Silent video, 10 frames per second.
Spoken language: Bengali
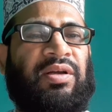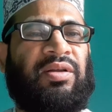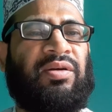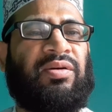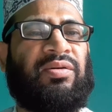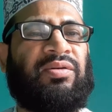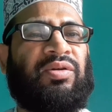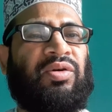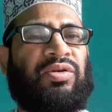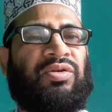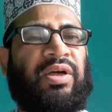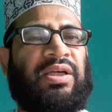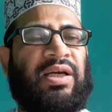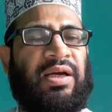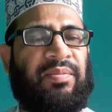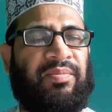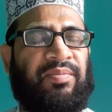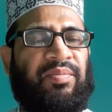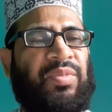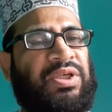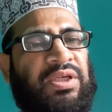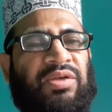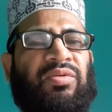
তো ধৈর্য একটা বিশেষ